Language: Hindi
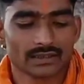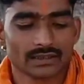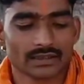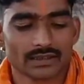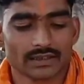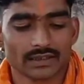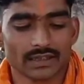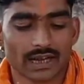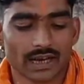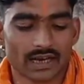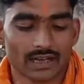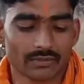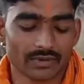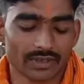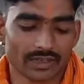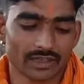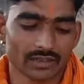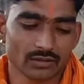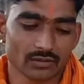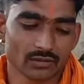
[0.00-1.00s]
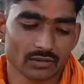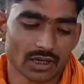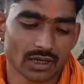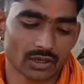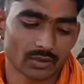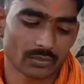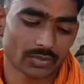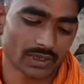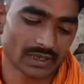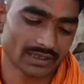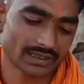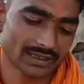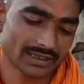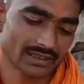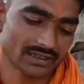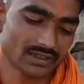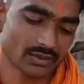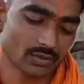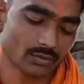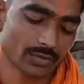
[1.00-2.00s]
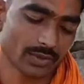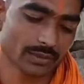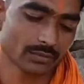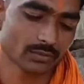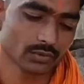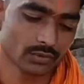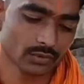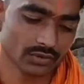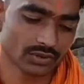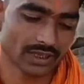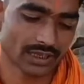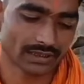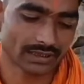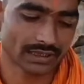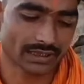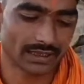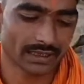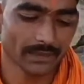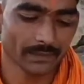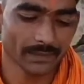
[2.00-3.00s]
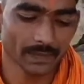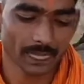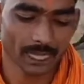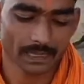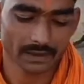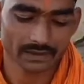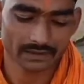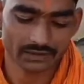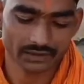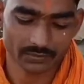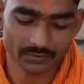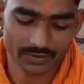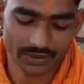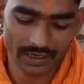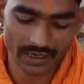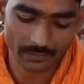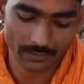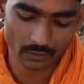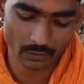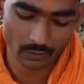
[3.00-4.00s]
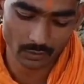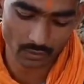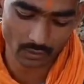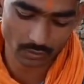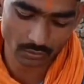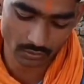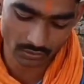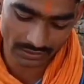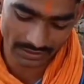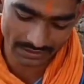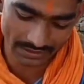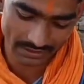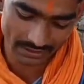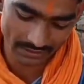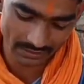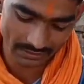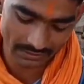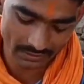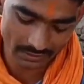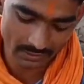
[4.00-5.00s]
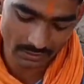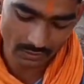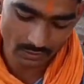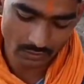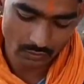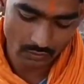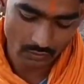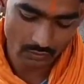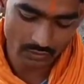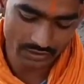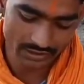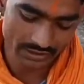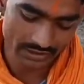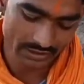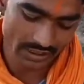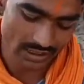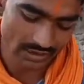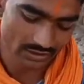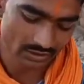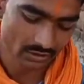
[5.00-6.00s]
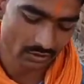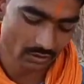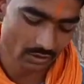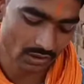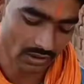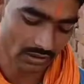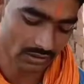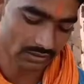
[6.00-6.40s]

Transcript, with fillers: ये हार्डवेयर की दुकानों पर आसानी से उपलब्ध हो जाता है जिसमें यहाँ पर हॉल होता है एक और एक यहाँ से हॉल